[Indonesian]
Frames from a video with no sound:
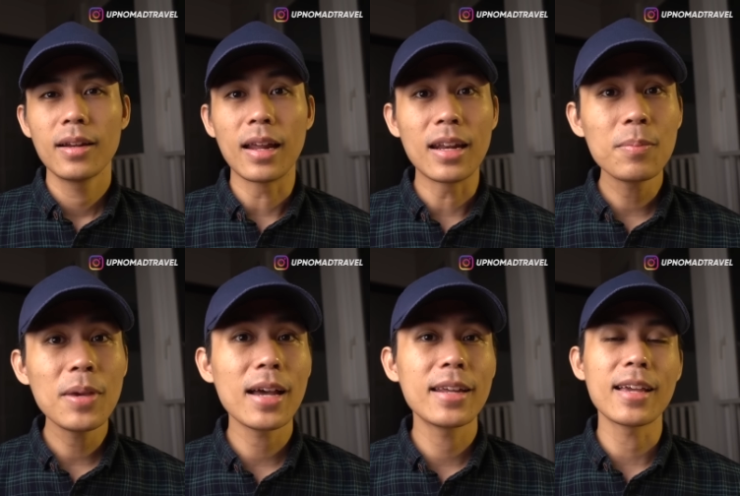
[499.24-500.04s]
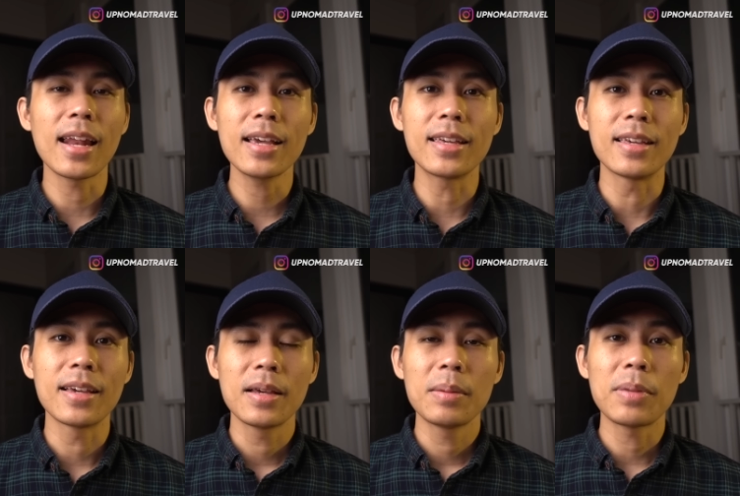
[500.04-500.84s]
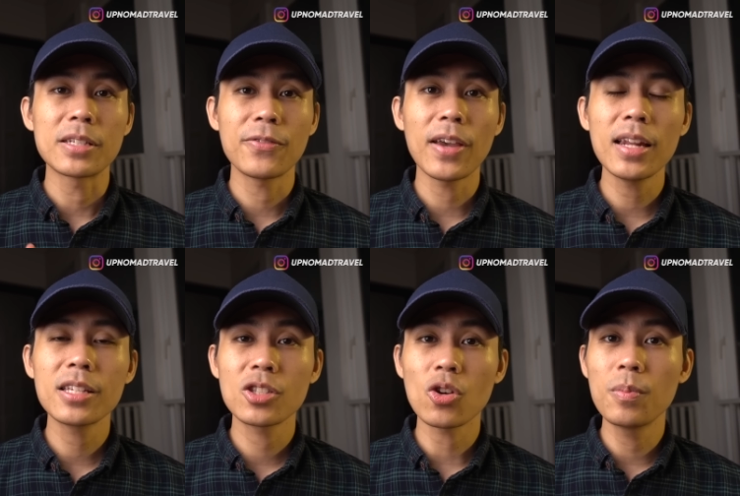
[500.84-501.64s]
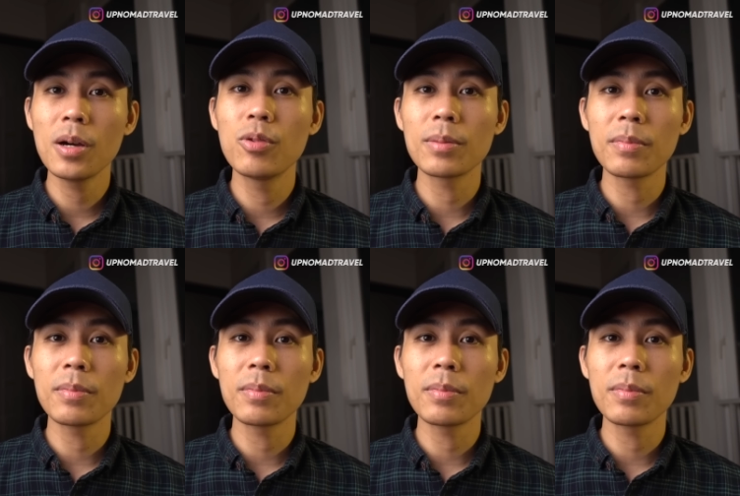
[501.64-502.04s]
Dan lebih anehnya lagi, pas Felix coba buat